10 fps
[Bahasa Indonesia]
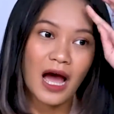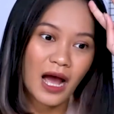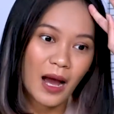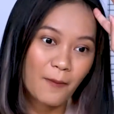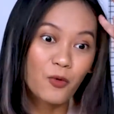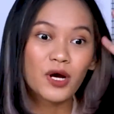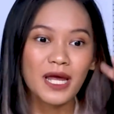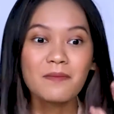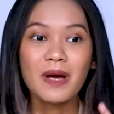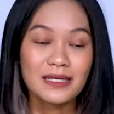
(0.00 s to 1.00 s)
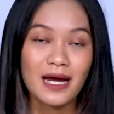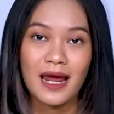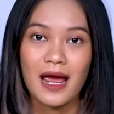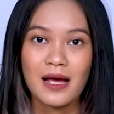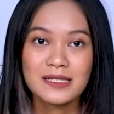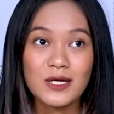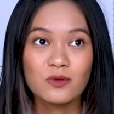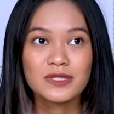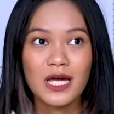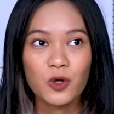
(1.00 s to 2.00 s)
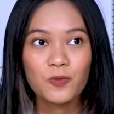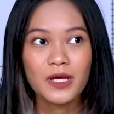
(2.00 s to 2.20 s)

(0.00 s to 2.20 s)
uh, mungkin banyak ya serum-serum